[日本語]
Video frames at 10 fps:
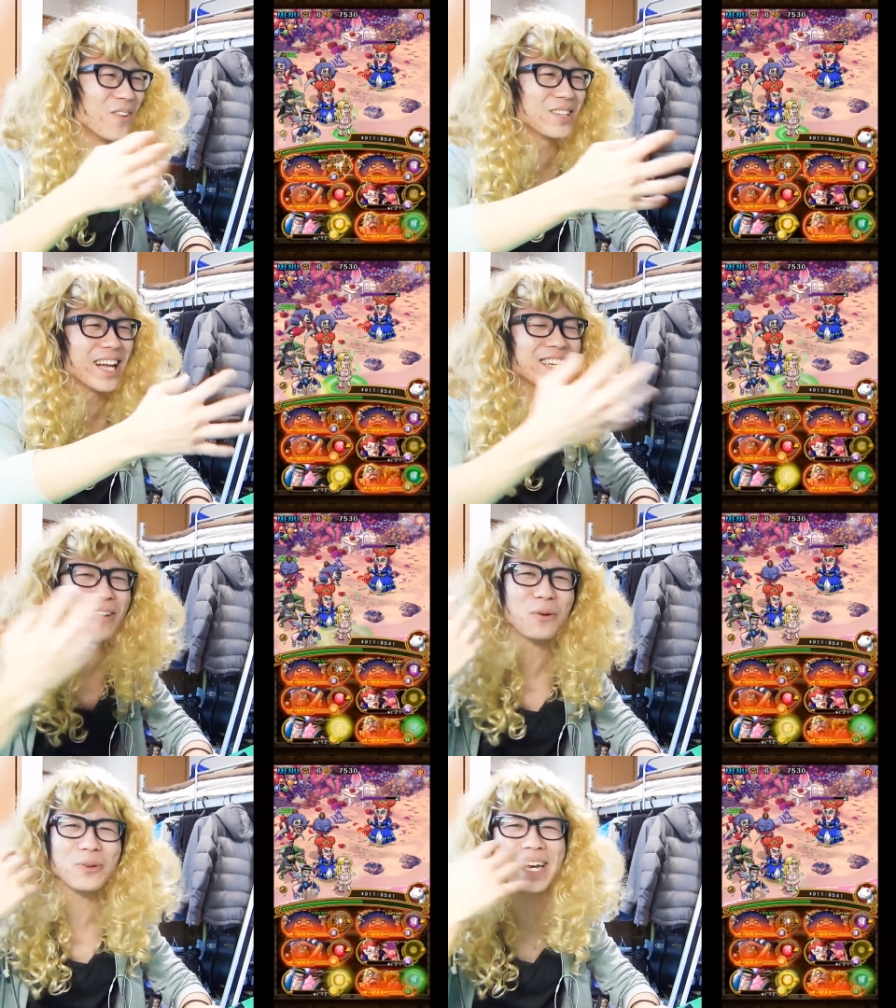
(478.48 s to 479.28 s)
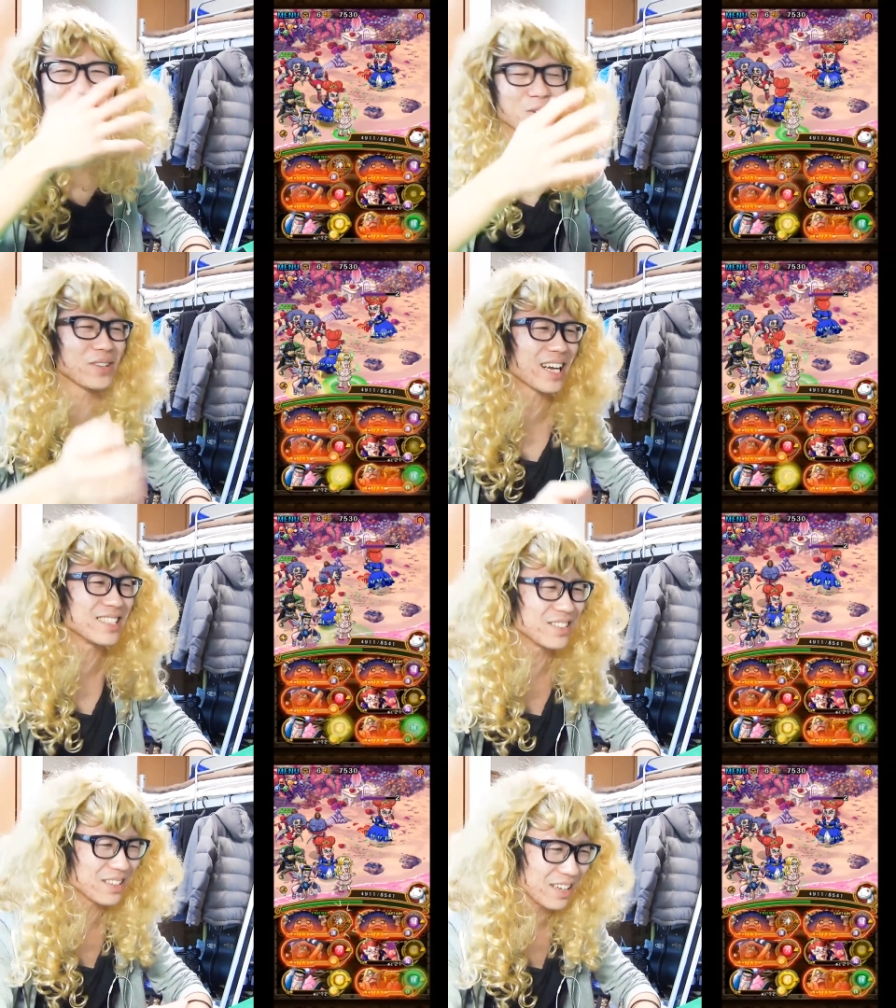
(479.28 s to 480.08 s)
もう何この映像って
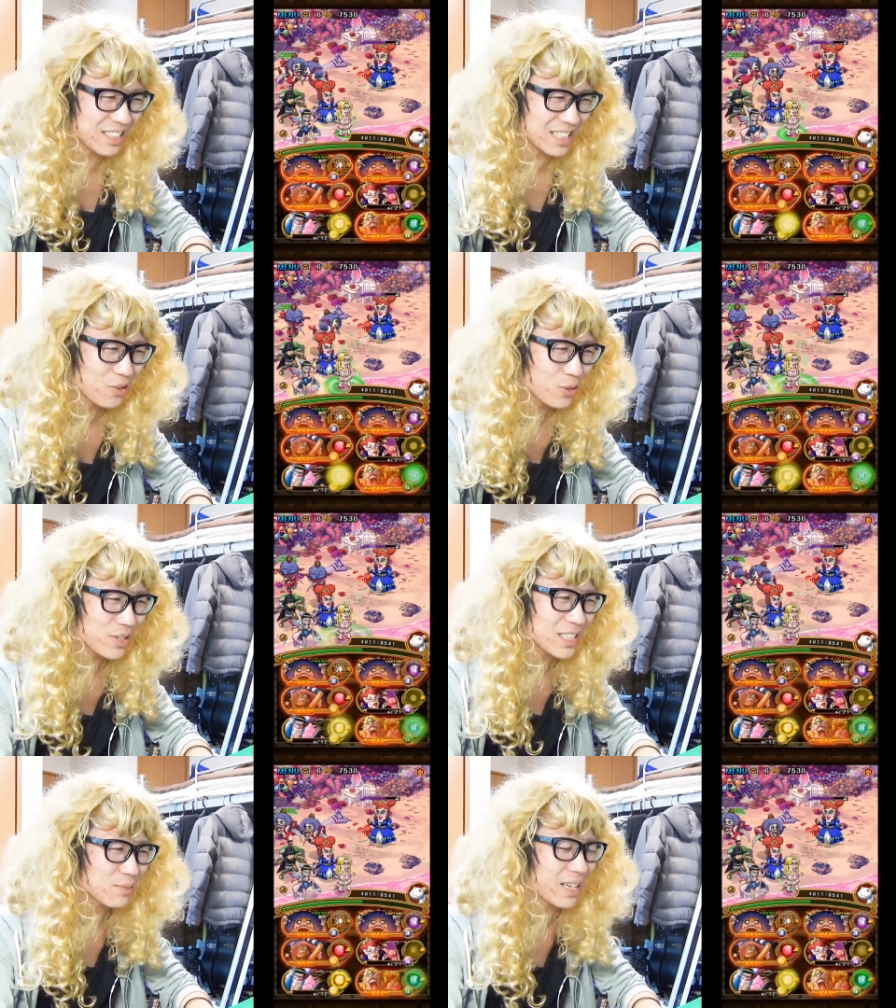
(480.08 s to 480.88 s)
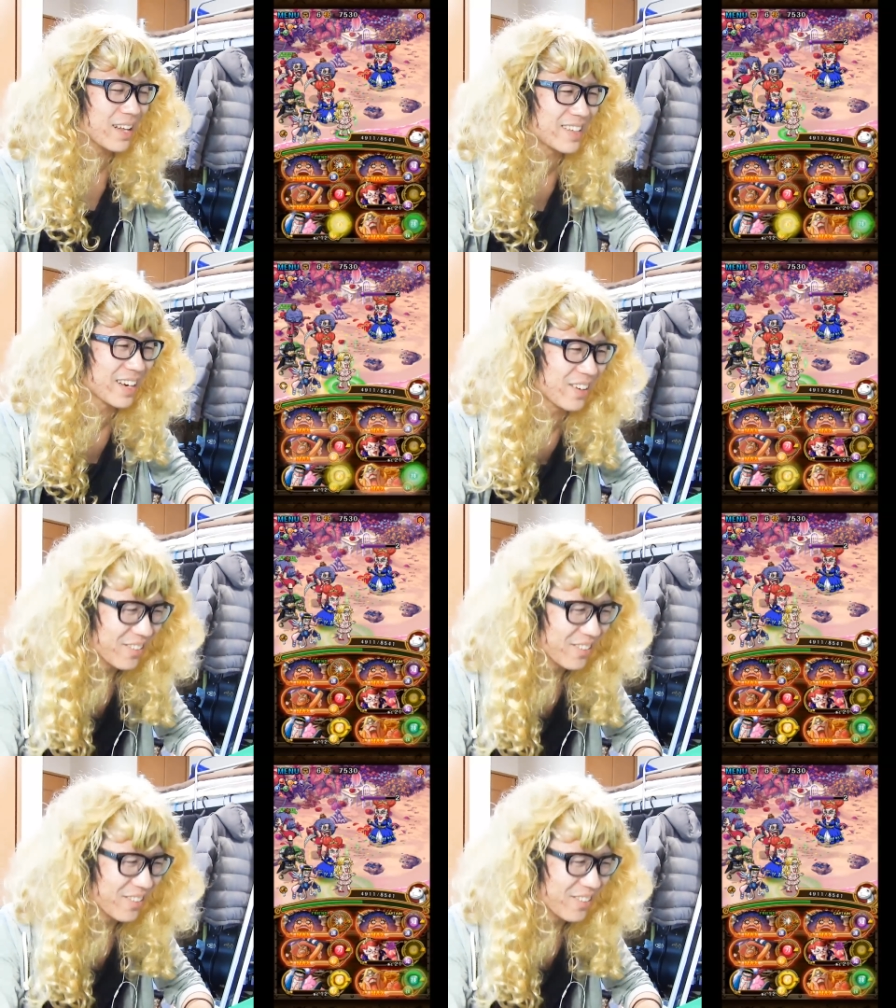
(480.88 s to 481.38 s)
感じだよね地獄絵図みたいなってる